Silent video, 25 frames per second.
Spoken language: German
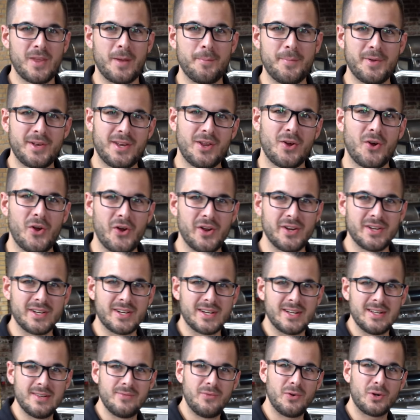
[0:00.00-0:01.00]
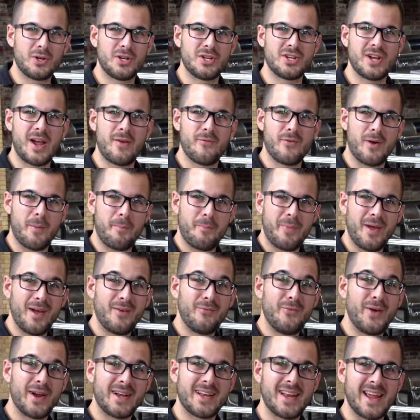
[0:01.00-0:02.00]
damit ihr euren Grill wirklich einfach
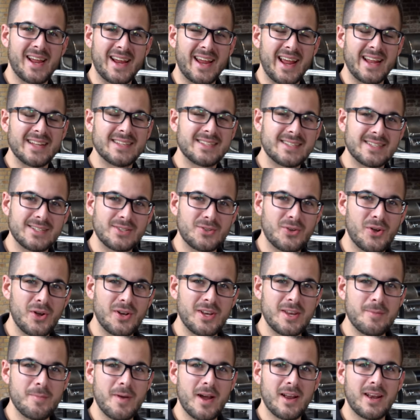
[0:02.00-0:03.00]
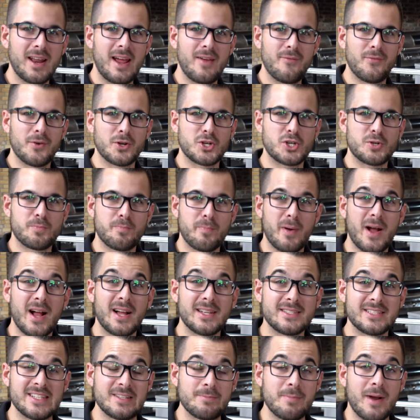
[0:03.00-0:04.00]
perfekt ergänzen könnt. Die machen einfach
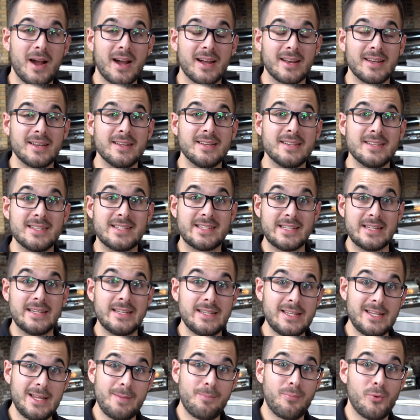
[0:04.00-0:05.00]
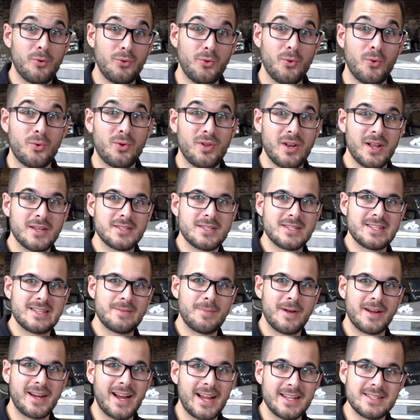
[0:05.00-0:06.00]
Spaß, die machen Sinn, die Produkte. Das ist
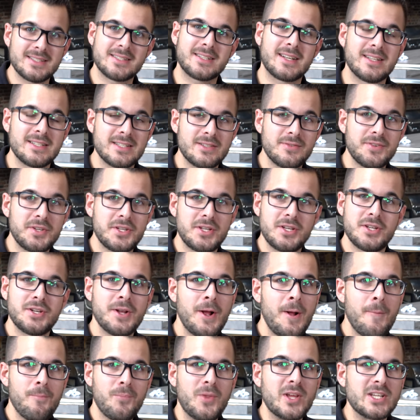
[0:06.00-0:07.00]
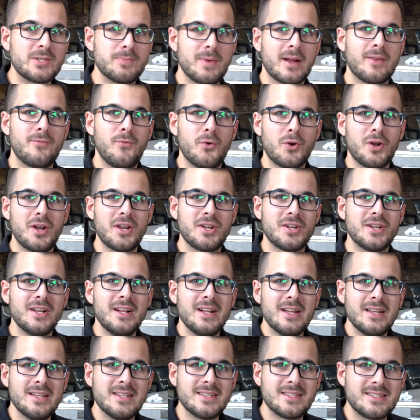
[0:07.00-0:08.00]
immer ganz, ganz wichtig. Das macht wirklich
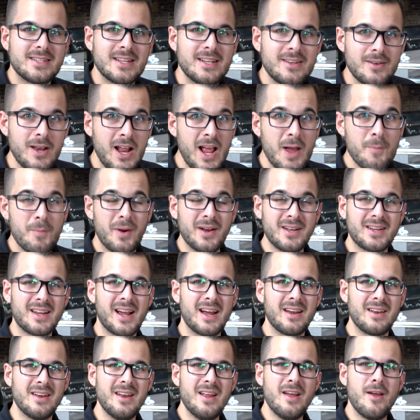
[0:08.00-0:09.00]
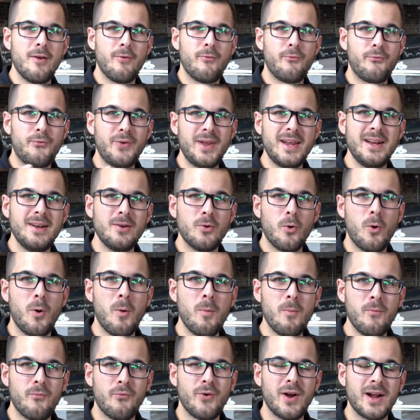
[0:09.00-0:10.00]
Sinn. Man kann viel
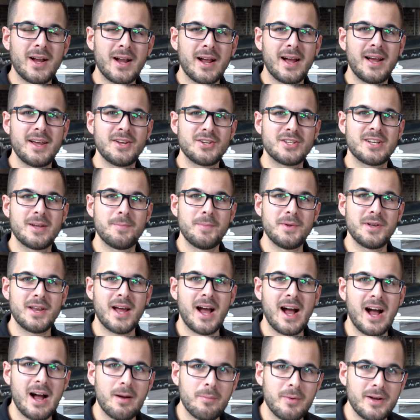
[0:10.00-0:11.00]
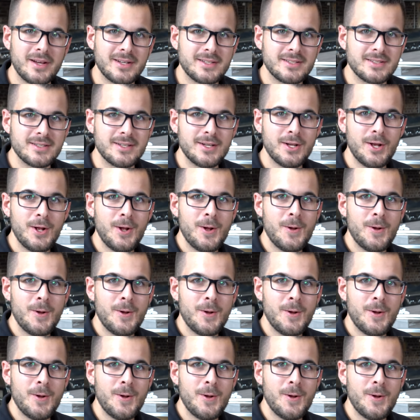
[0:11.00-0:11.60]
umfangreich damit arbeiten.